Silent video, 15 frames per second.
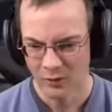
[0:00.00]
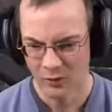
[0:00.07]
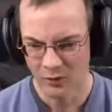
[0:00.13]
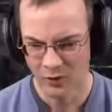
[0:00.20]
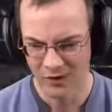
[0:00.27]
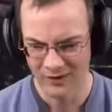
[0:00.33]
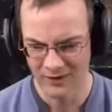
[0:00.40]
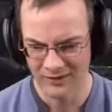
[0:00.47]

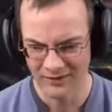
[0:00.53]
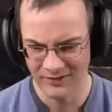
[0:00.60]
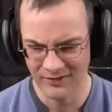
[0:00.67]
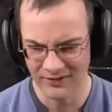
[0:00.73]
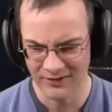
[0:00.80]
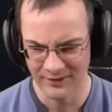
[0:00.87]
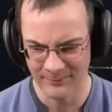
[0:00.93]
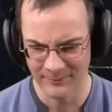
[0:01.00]
Und
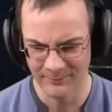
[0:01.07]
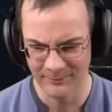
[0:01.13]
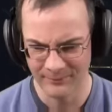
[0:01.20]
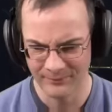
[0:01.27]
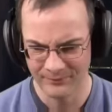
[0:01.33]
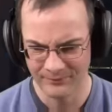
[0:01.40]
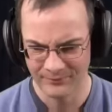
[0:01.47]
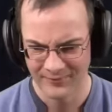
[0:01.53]

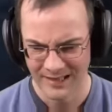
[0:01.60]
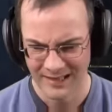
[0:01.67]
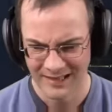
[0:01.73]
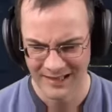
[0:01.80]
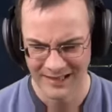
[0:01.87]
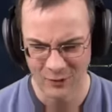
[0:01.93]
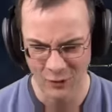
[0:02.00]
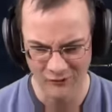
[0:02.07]
ähm,
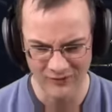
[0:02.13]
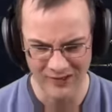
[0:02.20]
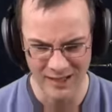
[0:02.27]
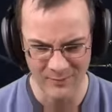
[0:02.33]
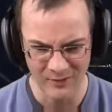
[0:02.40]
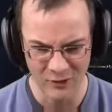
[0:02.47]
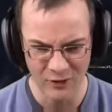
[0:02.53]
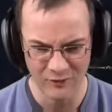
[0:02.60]
ich hoffe ja
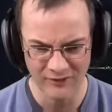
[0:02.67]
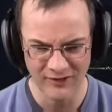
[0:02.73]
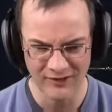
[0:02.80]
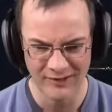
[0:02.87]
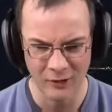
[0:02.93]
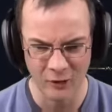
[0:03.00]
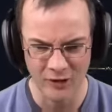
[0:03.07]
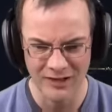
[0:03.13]
immer noch auf
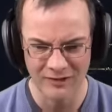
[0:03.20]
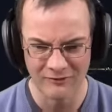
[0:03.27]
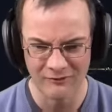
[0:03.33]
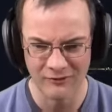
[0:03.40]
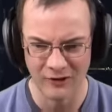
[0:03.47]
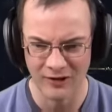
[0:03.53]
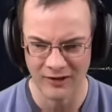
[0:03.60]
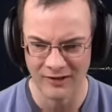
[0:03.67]
das
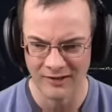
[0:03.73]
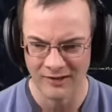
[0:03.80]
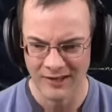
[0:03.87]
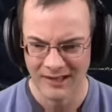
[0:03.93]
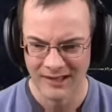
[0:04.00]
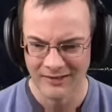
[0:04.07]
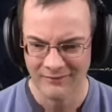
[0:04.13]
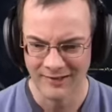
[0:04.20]
Leuchtfeuer,
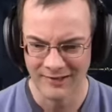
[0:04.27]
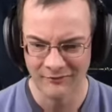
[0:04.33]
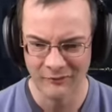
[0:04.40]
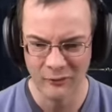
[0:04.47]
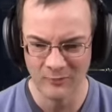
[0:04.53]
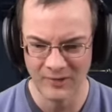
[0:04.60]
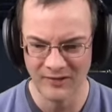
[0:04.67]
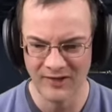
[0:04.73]
weil da
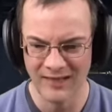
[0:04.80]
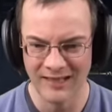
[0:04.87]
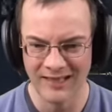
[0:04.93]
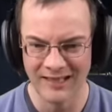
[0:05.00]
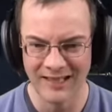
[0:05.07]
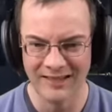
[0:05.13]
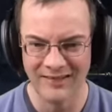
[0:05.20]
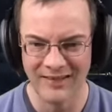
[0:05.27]
fühlt man sich dann
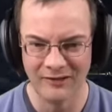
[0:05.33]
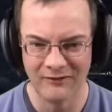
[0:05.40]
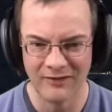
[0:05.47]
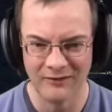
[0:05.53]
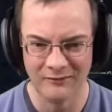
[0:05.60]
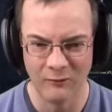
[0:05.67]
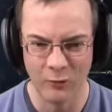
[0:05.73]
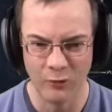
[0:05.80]
gleich sehr
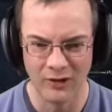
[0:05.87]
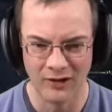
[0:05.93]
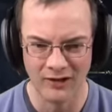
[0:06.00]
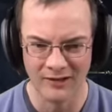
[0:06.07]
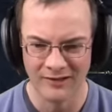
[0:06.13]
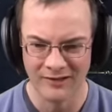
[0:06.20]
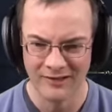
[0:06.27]
viel wohler,